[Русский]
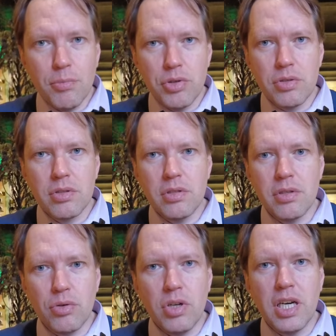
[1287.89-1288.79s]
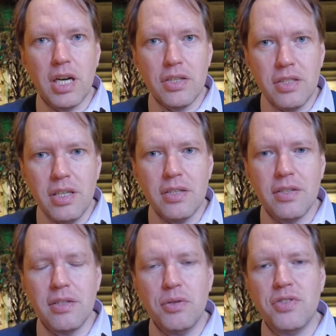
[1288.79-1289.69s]
будут э, только расти, и,
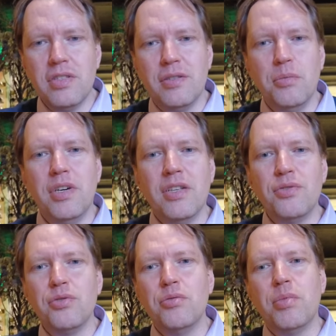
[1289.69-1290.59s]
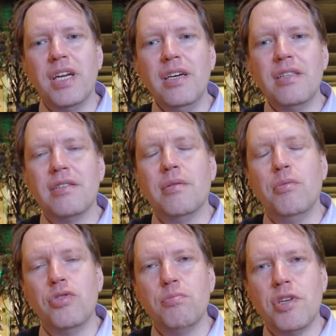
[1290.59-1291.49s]
соответственно, там, к концу проекта там,
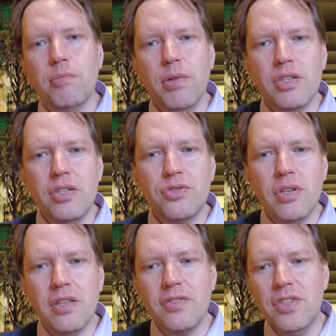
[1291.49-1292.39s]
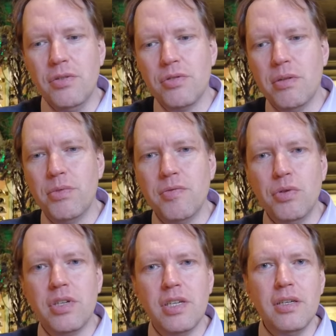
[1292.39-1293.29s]
можно предположить, что они достигнут там
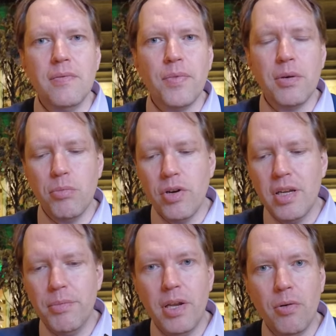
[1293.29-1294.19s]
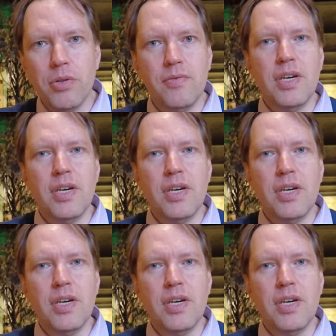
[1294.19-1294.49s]
двух и более миллионов.